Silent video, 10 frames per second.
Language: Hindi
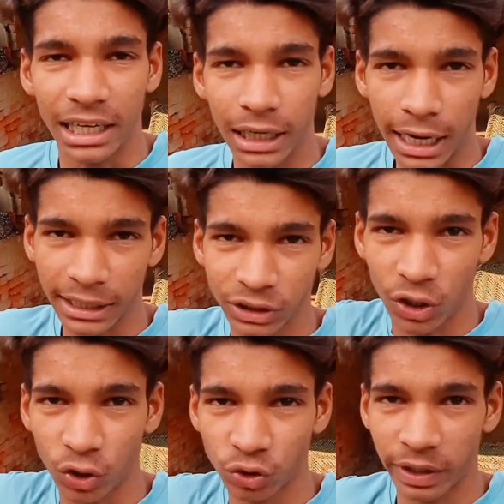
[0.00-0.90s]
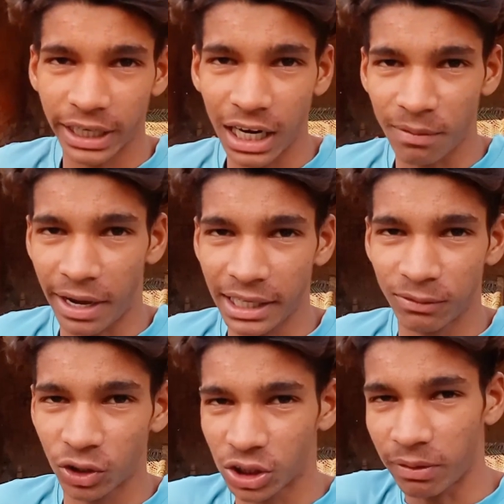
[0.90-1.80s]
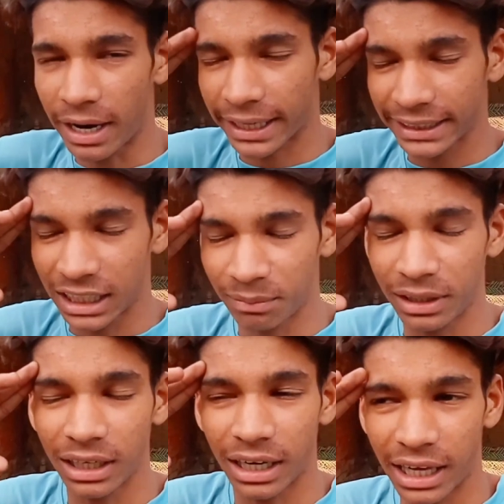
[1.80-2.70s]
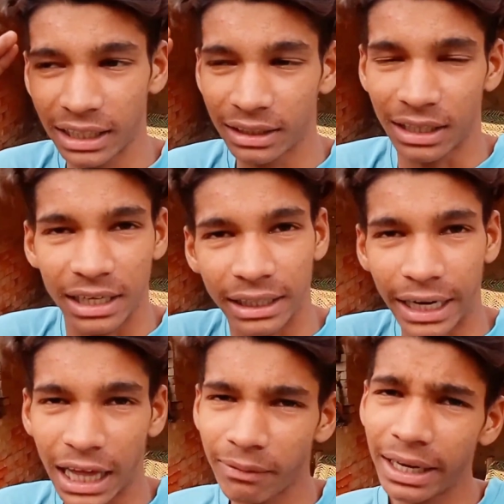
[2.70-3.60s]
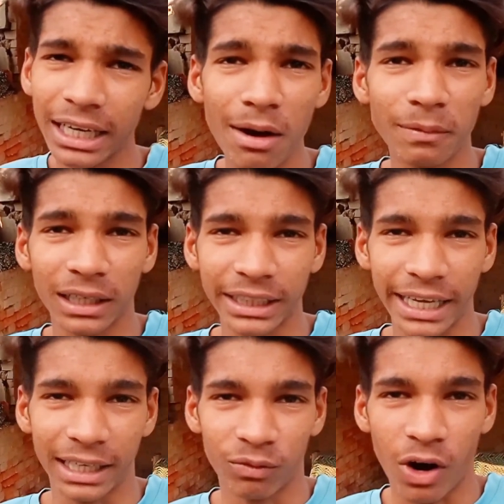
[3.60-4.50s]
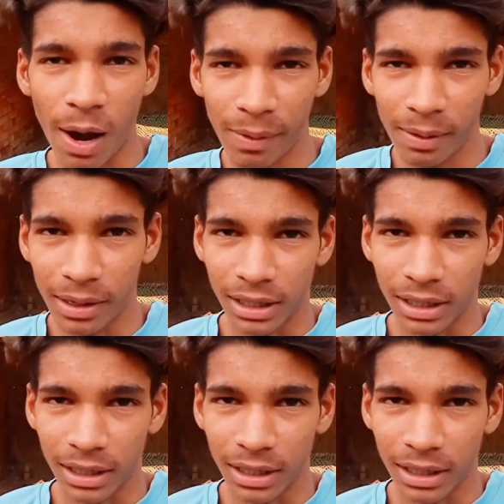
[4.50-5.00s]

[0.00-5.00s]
लेकिन जो उज्ज्वल है ना भाई वो त्यौहार के दिन भी लड़ाई लड़ाई वाले काम करता है वहाँ पे